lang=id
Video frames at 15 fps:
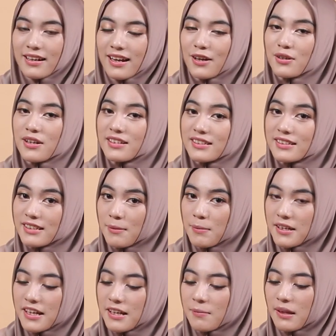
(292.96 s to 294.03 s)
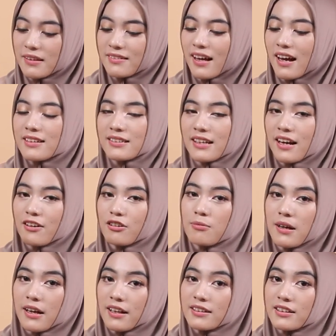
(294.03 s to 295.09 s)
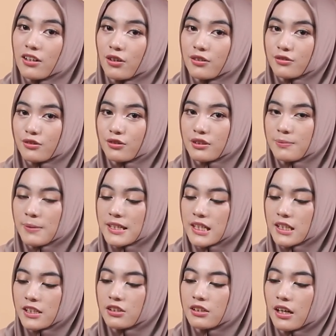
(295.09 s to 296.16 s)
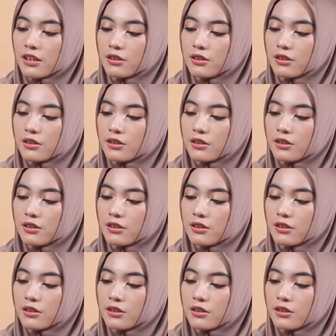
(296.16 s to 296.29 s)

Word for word: Nah udah selesai bagian mata, sekarang aku bakal ngekontur bagian hidung